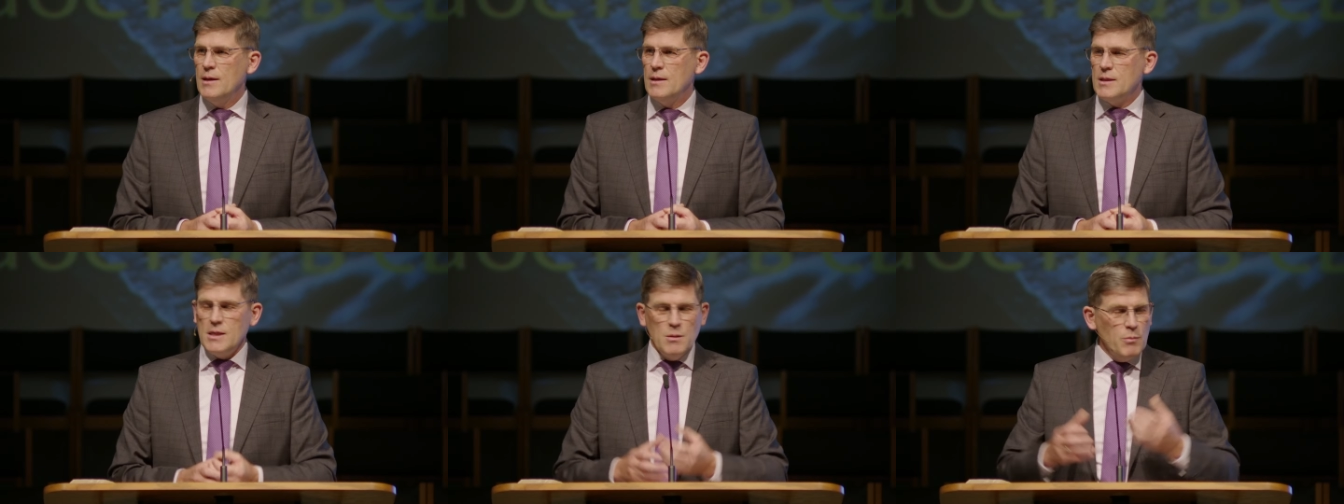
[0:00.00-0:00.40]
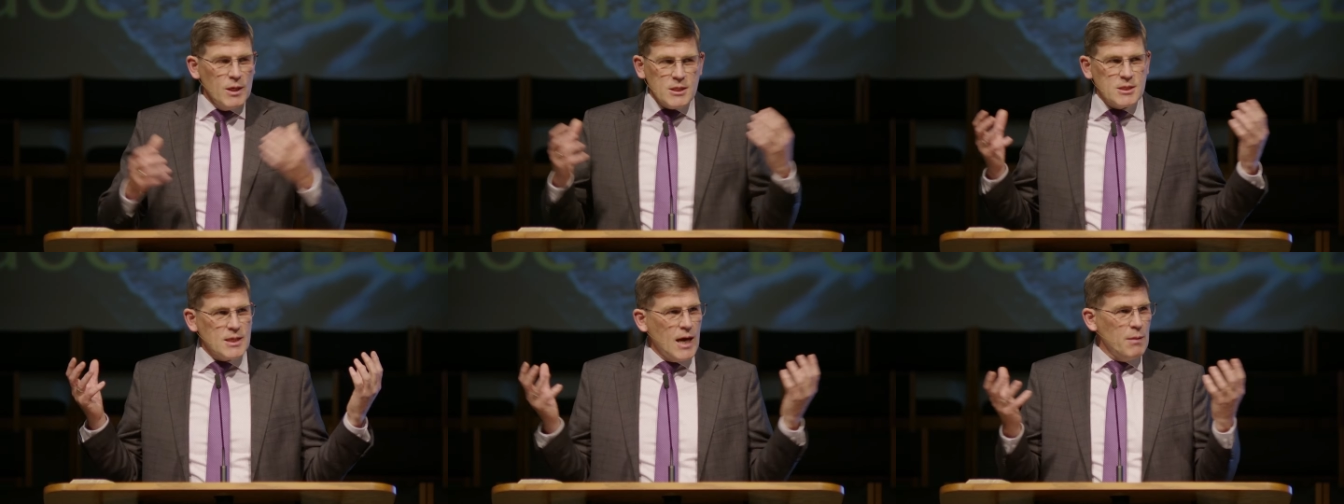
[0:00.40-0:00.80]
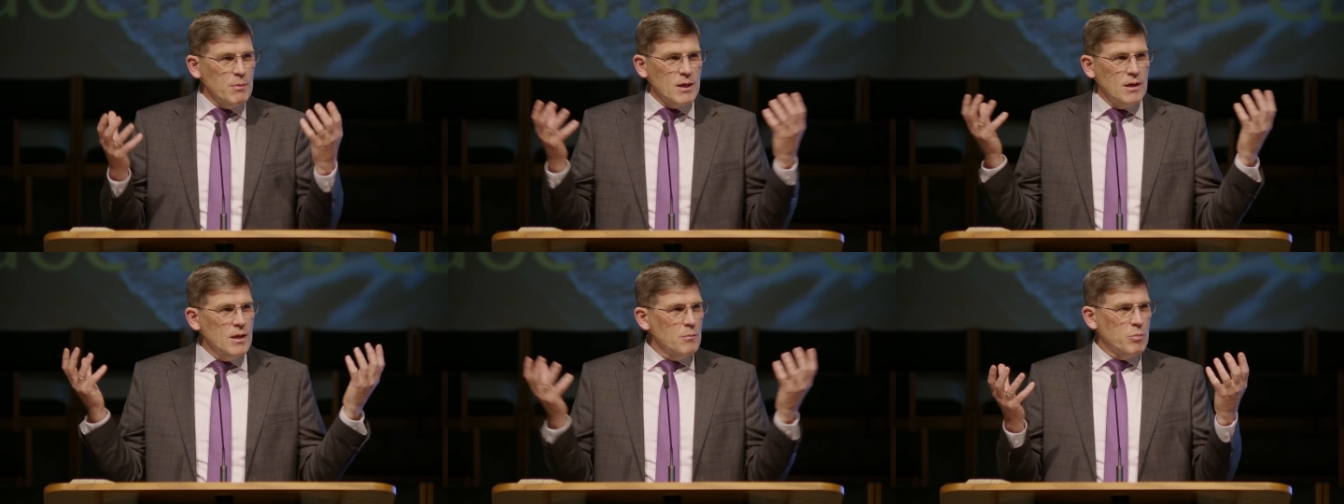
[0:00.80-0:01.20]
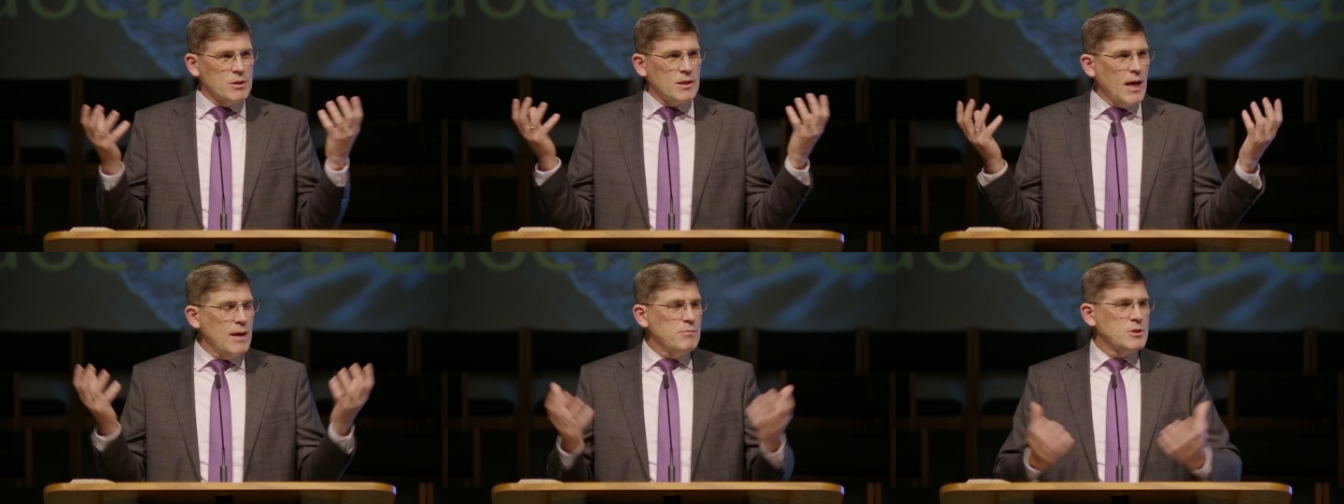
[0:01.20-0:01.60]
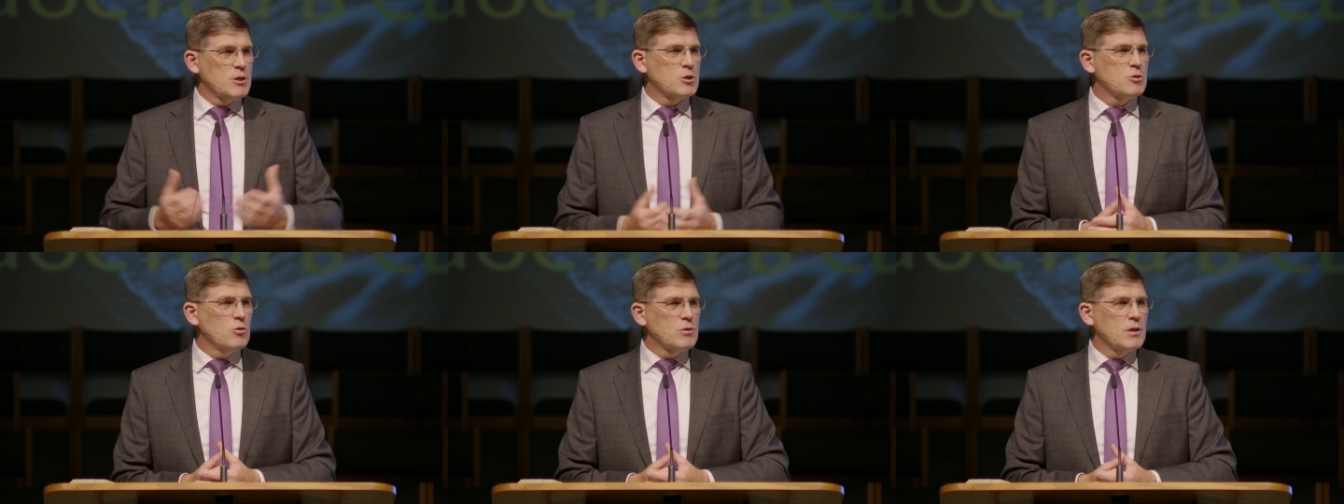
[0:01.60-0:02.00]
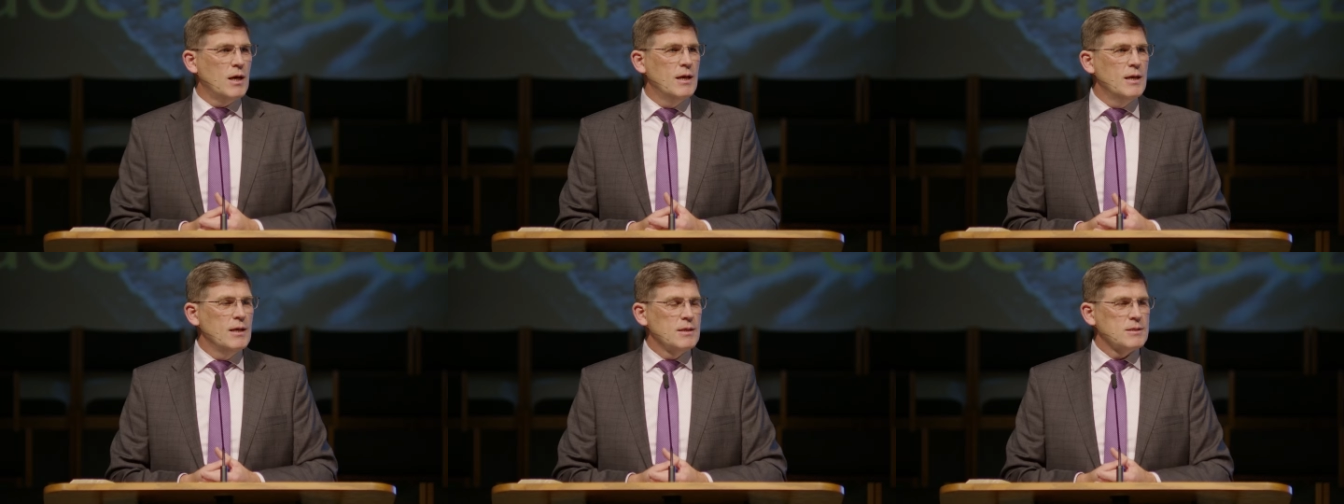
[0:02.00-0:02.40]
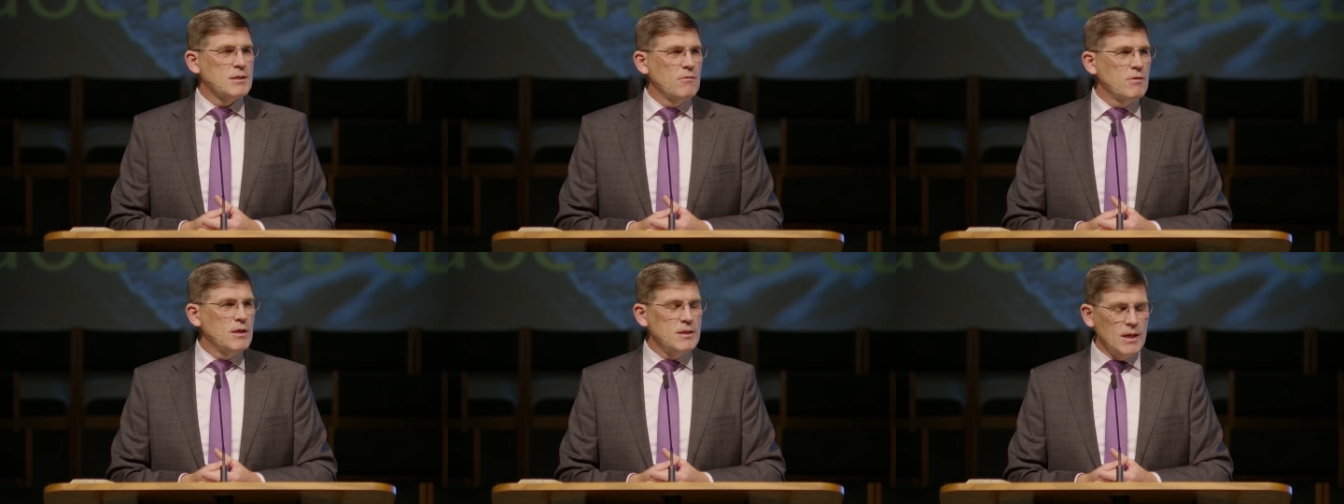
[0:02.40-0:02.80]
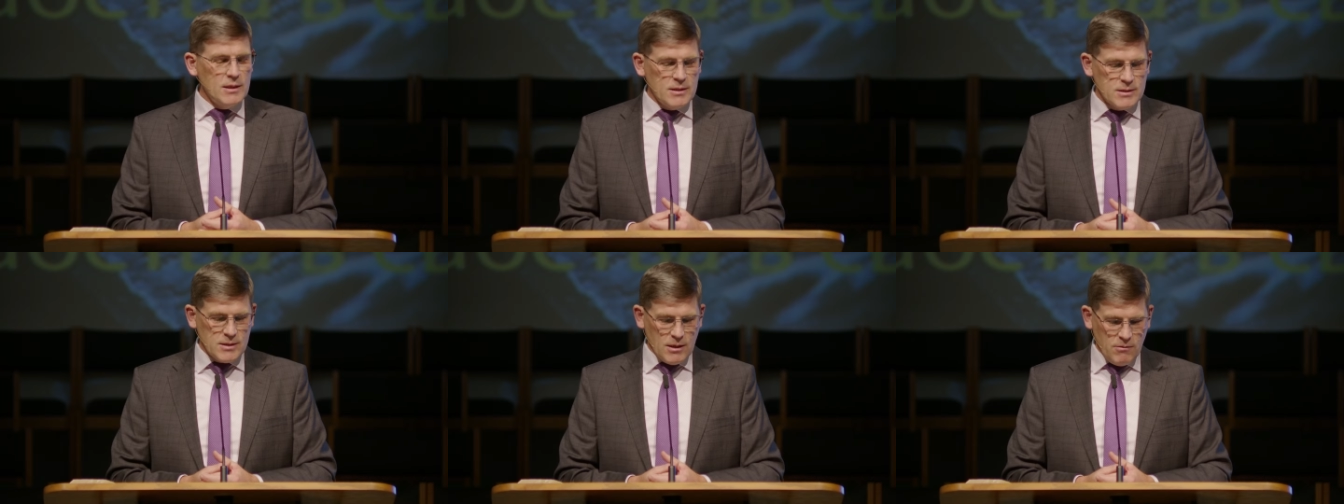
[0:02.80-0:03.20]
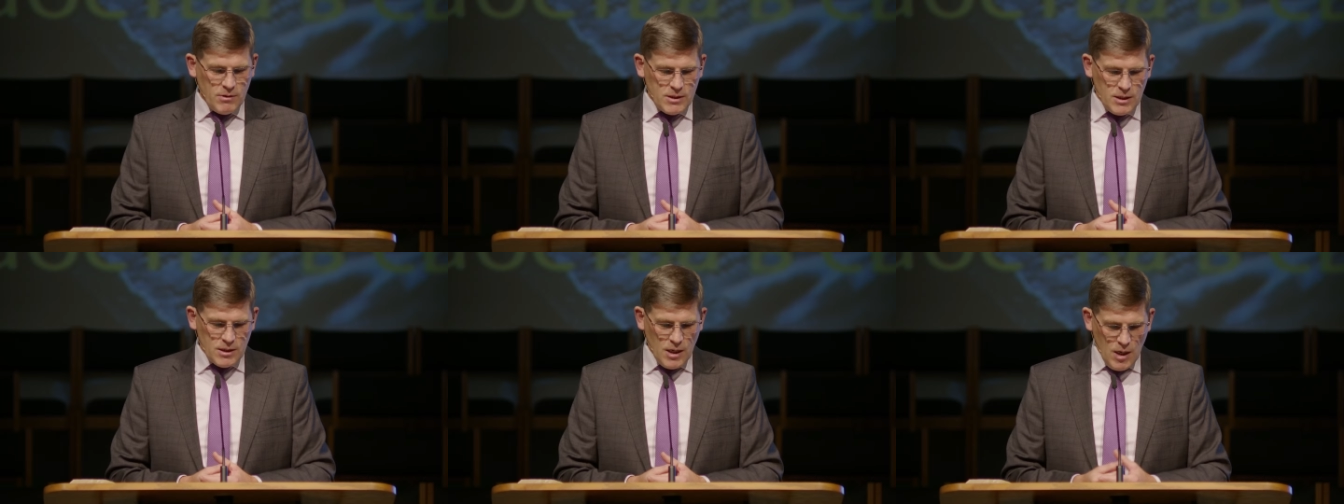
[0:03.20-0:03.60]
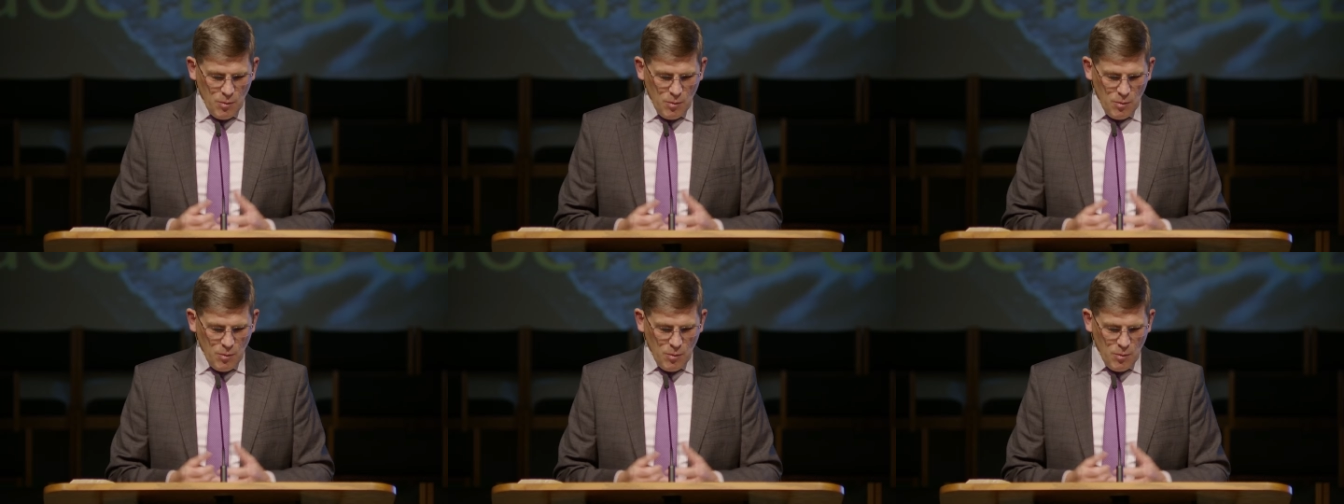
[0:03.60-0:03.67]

Не мы сами пытаемся что-то завладеть и захватить.